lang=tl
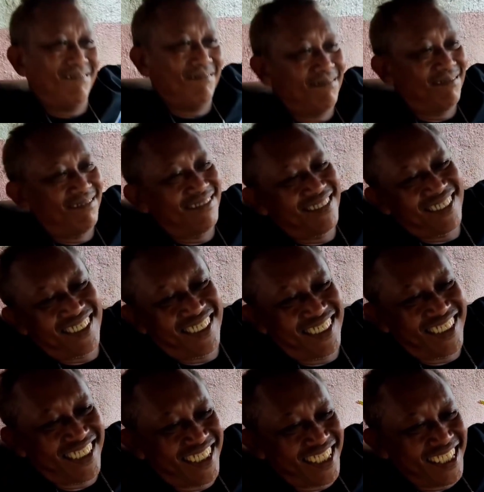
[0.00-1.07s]
ka, Rod. Muli pa yan,
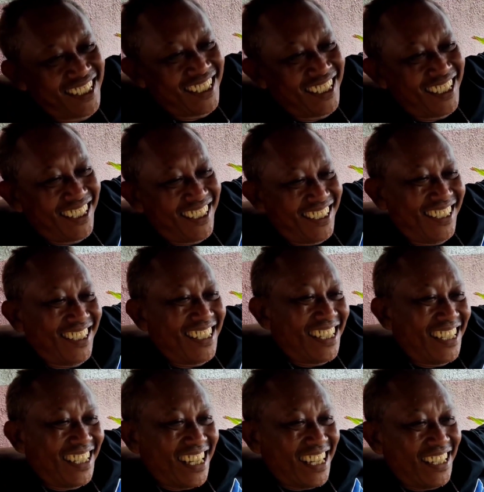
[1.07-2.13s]
Igor, man. Nya, sa man.
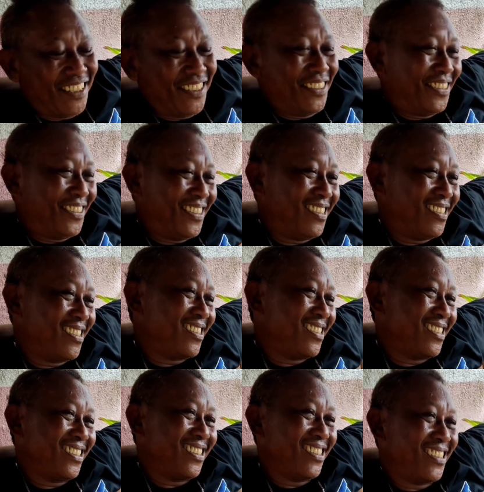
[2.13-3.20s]
Padala na yung bulak sa
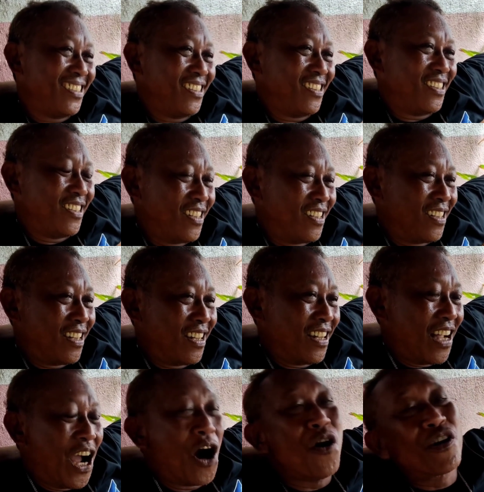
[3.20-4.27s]
kwan kang Nicole.
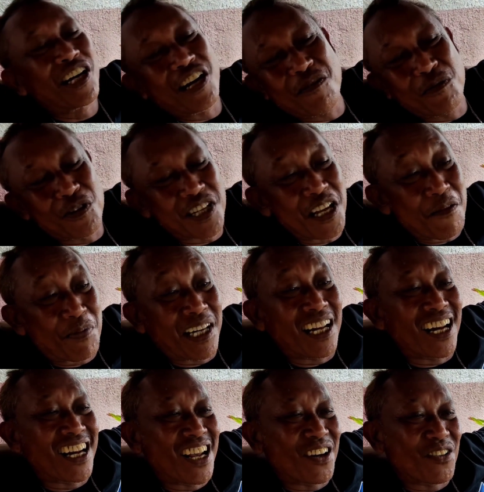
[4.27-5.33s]
Ah, okay na, busing.
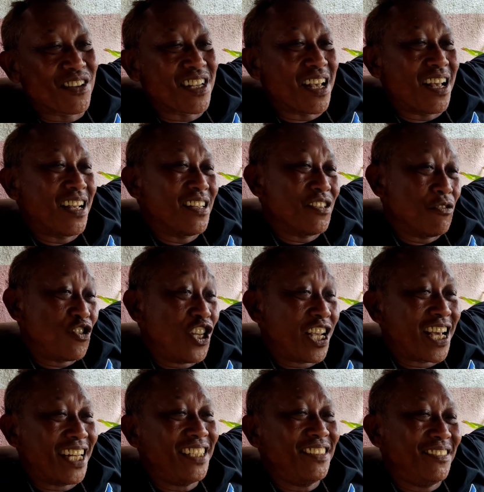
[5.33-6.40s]
Padala na ako sa
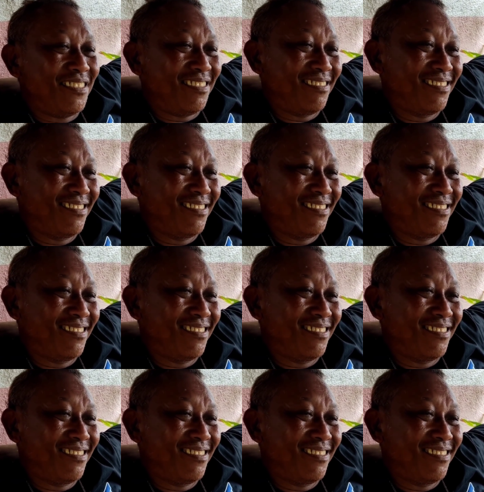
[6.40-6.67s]
sikad.